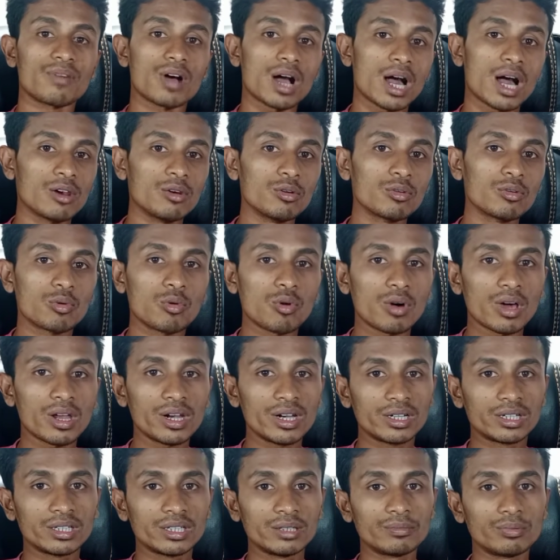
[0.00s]
ভালো
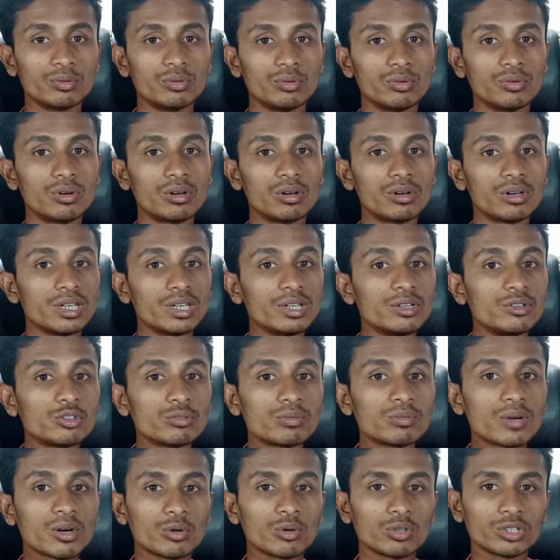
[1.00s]
কোয়ালিটি ফুল
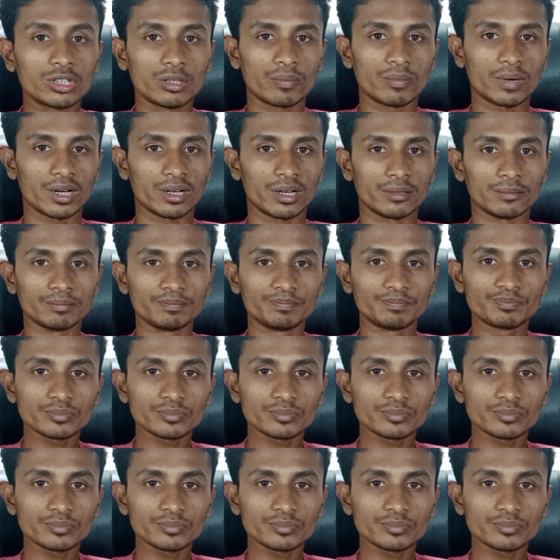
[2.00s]
ইউটিউবার হতে পারেন